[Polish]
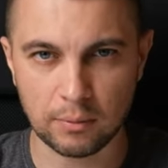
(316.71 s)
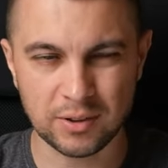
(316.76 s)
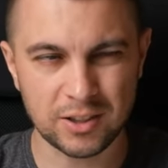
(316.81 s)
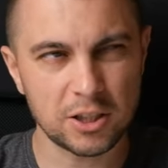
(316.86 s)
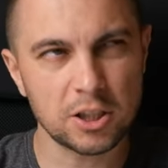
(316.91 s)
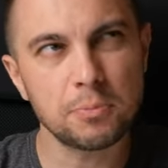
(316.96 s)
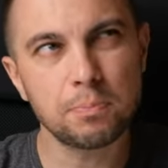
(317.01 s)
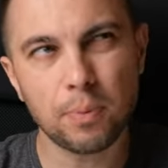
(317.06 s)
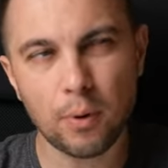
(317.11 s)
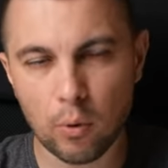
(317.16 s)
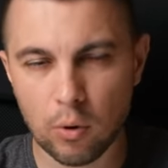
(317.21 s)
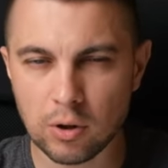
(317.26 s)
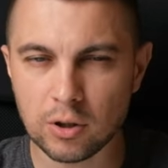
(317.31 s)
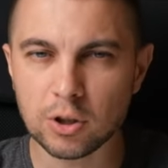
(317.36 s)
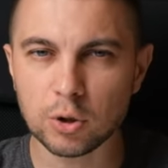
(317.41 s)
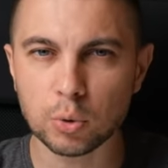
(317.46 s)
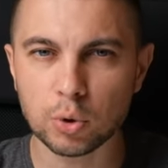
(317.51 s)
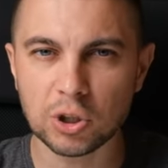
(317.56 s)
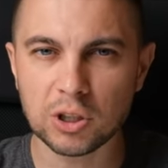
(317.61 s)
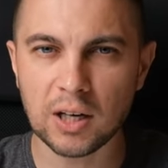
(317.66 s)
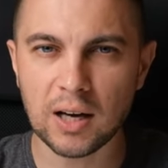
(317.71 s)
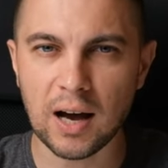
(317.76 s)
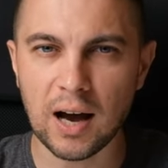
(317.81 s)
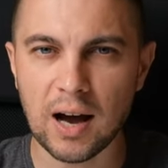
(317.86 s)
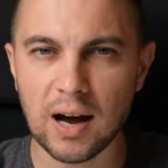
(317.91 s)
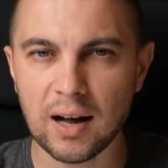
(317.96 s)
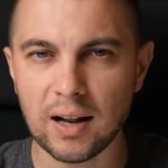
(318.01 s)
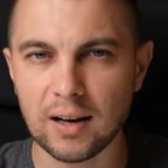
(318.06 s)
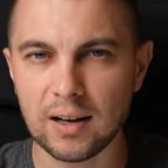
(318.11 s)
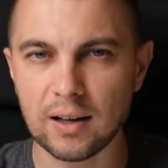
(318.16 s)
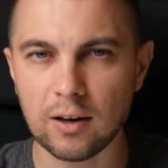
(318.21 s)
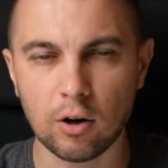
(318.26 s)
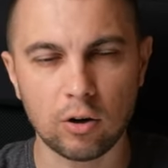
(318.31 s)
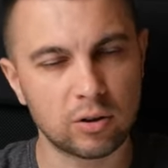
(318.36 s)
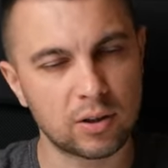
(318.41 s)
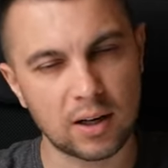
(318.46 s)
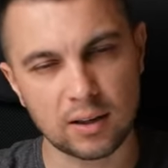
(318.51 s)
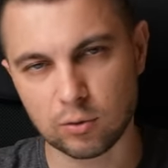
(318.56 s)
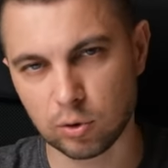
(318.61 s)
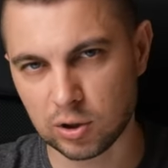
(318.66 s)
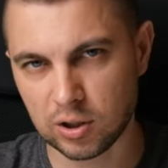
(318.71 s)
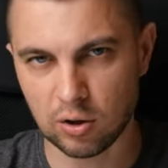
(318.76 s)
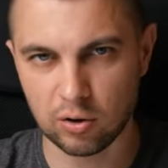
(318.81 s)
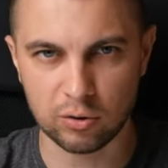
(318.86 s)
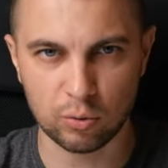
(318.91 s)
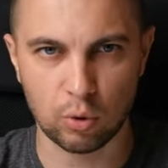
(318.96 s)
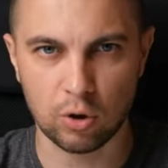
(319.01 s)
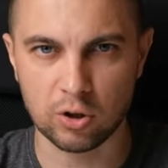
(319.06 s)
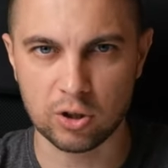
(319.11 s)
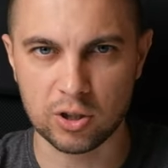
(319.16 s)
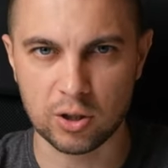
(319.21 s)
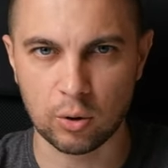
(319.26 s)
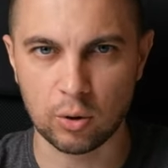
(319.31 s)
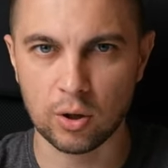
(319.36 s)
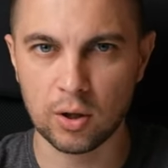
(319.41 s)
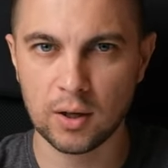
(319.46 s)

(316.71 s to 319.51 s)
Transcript: Znaczy połączył się, ale od razu się rozłączał.